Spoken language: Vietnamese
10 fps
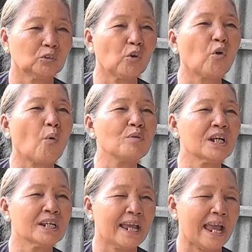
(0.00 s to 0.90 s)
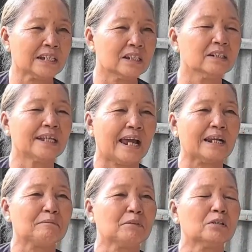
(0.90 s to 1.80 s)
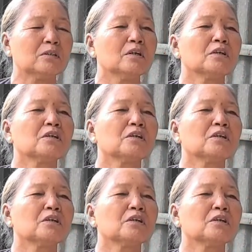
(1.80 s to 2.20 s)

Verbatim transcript: Nó cũng nghênh ngang dữ dằn lắm đó,